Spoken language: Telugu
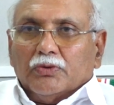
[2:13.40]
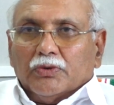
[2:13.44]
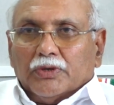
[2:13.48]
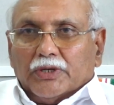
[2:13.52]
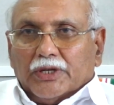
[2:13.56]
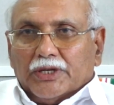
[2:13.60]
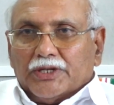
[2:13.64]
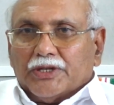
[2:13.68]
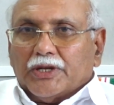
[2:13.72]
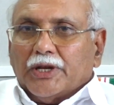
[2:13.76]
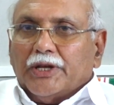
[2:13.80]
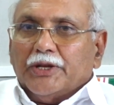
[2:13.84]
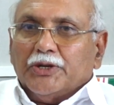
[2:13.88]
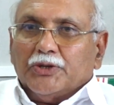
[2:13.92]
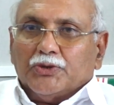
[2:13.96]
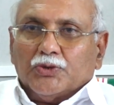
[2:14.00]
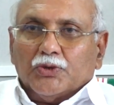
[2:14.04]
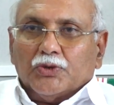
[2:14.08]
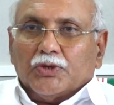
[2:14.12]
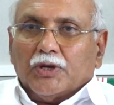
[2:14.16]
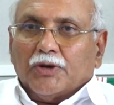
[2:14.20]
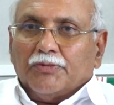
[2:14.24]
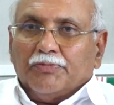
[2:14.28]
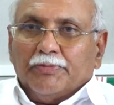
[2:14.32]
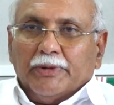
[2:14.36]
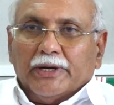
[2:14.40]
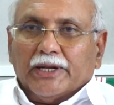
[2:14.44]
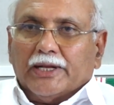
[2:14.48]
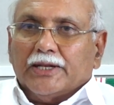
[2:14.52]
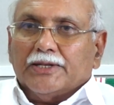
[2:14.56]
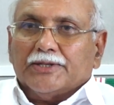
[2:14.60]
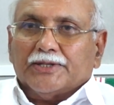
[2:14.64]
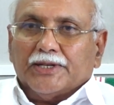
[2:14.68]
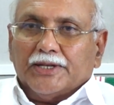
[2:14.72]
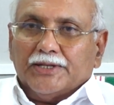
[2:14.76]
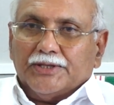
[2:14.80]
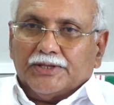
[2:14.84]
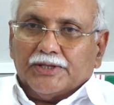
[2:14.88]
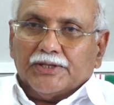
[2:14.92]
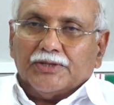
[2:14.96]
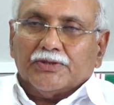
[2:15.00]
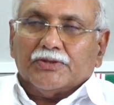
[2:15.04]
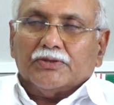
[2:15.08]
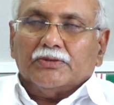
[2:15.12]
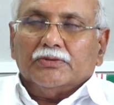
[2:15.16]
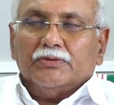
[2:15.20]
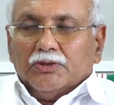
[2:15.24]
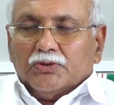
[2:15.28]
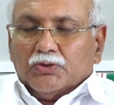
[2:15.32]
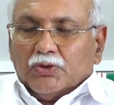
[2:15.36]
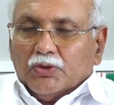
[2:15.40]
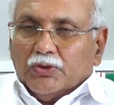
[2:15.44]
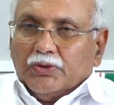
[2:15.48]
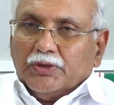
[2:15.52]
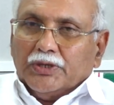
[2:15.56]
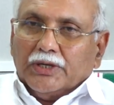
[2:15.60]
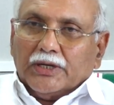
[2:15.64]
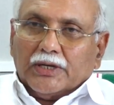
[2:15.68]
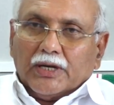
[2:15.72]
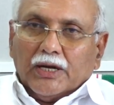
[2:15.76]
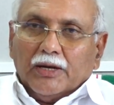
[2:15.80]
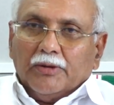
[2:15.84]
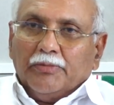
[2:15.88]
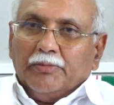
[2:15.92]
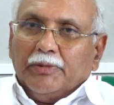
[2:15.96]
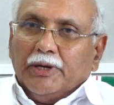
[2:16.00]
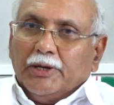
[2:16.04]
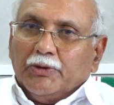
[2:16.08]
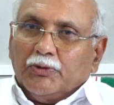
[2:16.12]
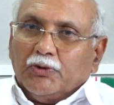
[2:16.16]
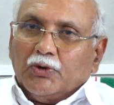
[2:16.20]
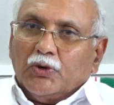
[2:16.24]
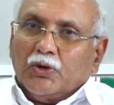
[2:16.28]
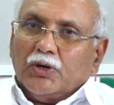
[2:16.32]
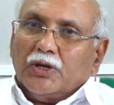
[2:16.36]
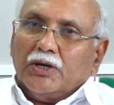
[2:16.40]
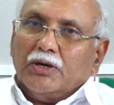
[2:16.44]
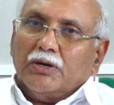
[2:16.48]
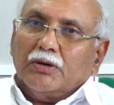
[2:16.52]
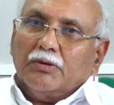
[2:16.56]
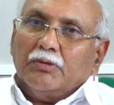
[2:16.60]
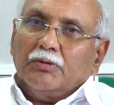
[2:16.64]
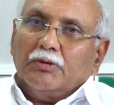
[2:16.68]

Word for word: కృష్ణా ఇన్స్టిట్యూట్ ఆఫ్ మెడికల్ సైన్సెస్ సో ఇట్లా మేము కూడా